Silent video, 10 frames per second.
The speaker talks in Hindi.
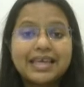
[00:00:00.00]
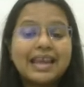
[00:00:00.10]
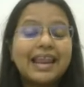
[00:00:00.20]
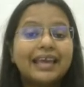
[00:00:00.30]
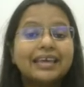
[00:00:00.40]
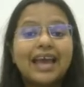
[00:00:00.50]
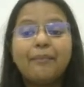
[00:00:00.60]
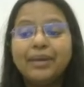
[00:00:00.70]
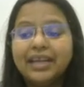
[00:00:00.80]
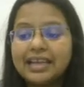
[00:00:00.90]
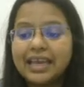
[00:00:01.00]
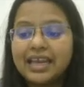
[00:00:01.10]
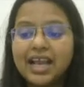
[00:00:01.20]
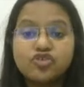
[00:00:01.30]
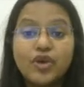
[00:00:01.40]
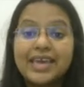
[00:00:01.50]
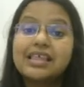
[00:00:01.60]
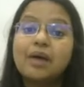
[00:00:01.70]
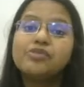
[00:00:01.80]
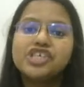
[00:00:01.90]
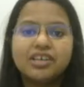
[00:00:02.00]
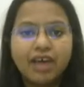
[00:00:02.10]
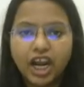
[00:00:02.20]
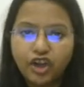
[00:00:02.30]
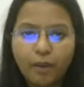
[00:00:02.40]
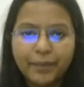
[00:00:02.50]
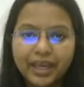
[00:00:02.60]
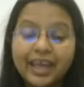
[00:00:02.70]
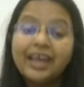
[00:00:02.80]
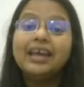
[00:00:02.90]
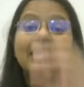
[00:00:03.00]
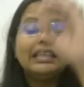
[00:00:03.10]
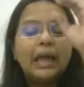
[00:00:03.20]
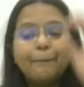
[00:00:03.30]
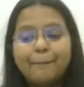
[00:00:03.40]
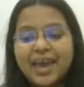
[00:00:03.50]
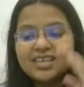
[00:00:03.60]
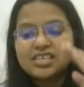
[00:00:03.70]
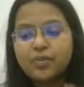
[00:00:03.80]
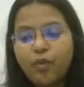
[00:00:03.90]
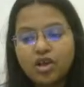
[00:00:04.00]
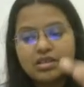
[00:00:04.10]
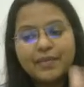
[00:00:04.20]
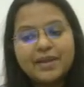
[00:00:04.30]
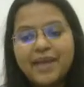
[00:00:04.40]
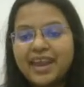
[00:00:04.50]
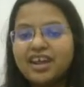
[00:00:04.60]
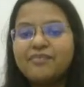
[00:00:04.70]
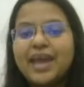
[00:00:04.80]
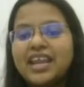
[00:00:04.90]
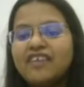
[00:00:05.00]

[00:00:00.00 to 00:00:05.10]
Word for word: है लाइक कैपिटल गेन का जो एग्जाम्शन वाला टॉपिक है इन द बेस्ट पॉसिबल मैनर मैंने